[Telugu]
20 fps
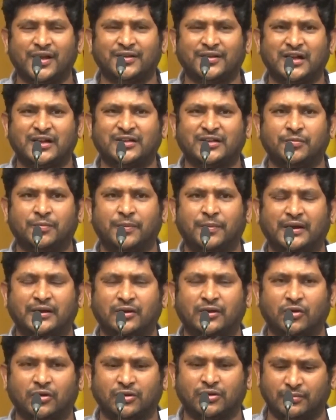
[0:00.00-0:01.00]
వైఎస్ఆర్సీపీ
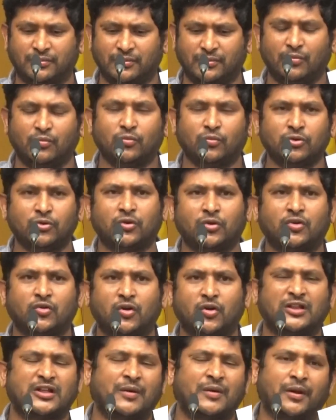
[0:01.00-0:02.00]
పార్టీ కోసం ముందు
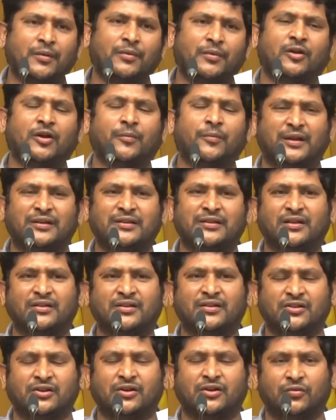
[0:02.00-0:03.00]
రోజు కూడా దమ్మల మడుగులో
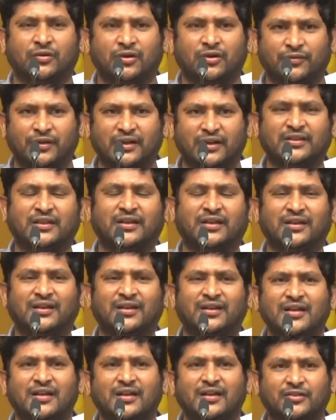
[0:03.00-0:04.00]
ప్రచారం చేసినటువంటి వ్యక్తి
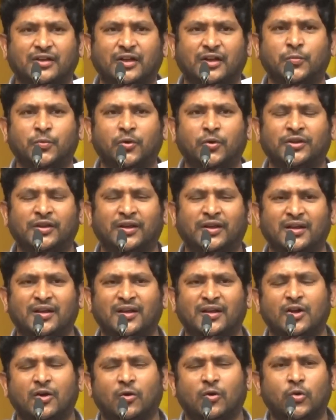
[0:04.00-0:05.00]
చనిపోతే
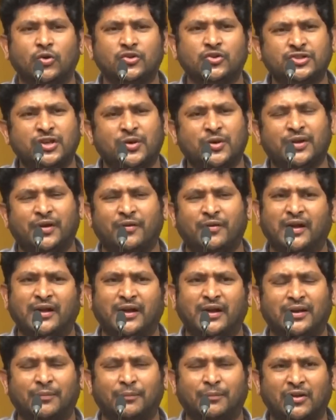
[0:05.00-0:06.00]
కొంచెం
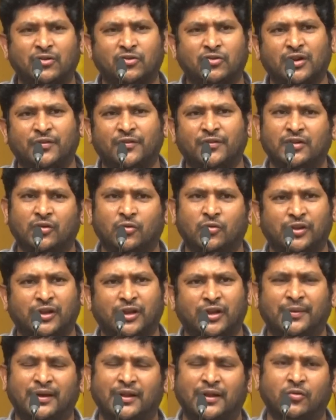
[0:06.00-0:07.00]
ఎవరికైనా మనసున్న వ్యక్తికి
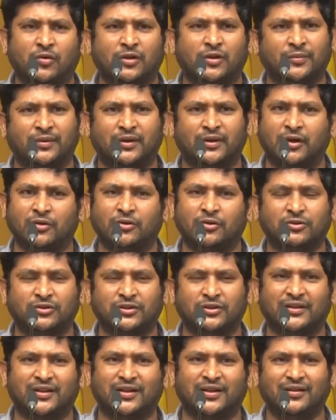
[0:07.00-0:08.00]
ఉదయం అనేది కొంతమంది
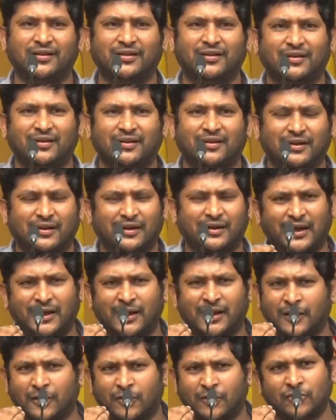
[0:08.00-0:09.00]
కదులుతుంది కదా
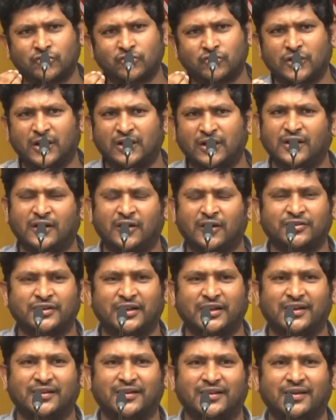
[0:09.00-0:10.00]
కళ్ళలో రెండు చుక్కలు నీళ్ళు
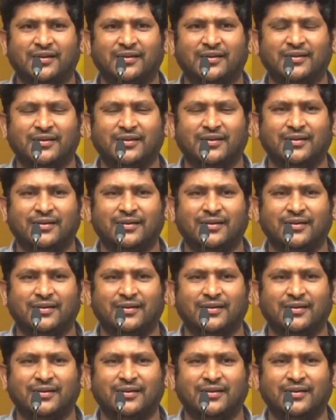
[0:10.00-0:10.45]
వస్తాయి కదా